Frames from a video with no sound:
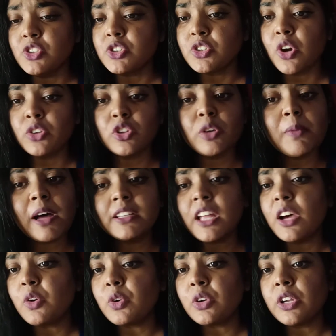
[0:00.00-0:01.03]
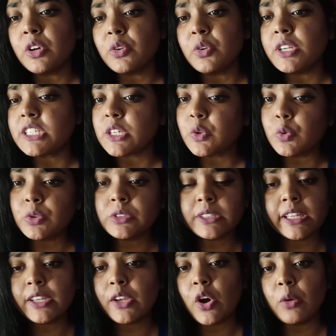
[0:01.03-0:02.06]
শত বাধা হলেও এটা
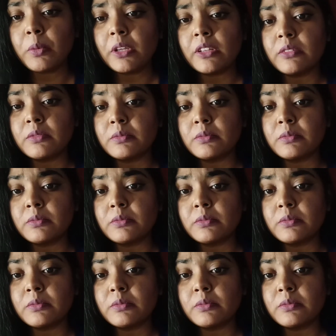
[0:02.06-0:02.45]
করতেই হবে